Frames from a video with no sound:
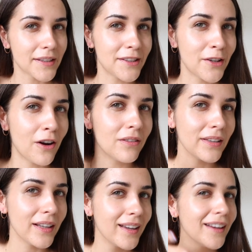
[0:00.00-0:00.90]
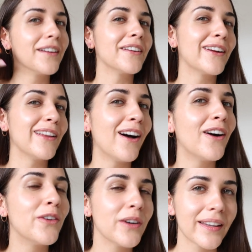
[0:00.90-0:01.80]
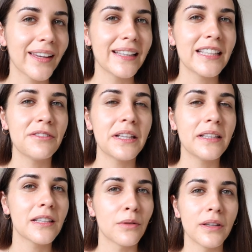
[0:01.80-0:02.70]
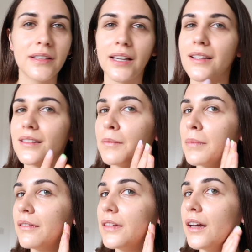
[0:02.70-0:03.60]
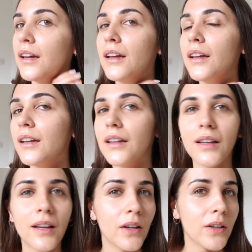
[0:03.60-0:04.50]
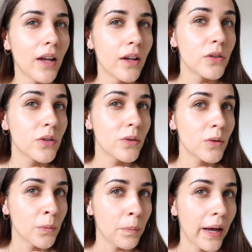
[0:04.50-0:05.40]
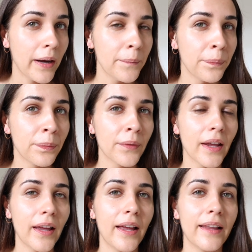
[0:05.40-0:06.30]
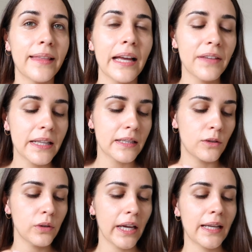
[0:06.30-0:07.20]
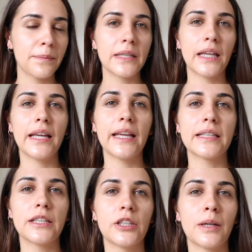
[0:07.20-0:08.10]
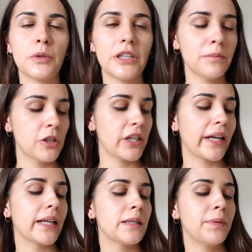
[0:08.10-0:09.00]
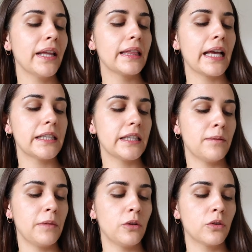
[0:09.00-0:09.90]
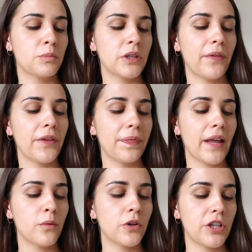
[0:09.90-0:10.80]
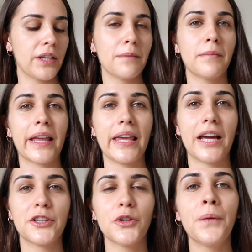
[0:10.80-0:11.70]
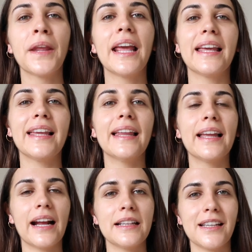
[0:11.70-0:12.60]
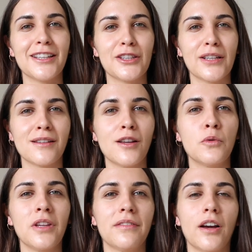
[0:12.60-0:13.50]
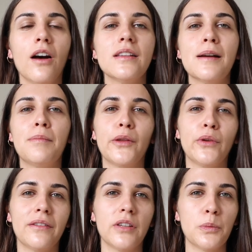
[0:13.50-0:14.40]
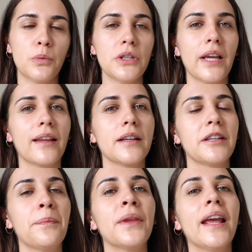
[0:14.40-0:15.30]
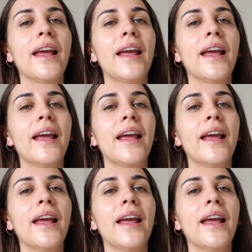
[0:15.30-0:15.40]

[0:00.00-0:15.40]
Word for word: zdrowy glow, kiedy świeci słońce, jest naprawdę super. E, tak więc tutaj napisane jest, że musimy czekać 15 minut przed nałożeniem makijażu. Ja na razie jeszcze z domu nie wychodzę, planuję wyjść później, także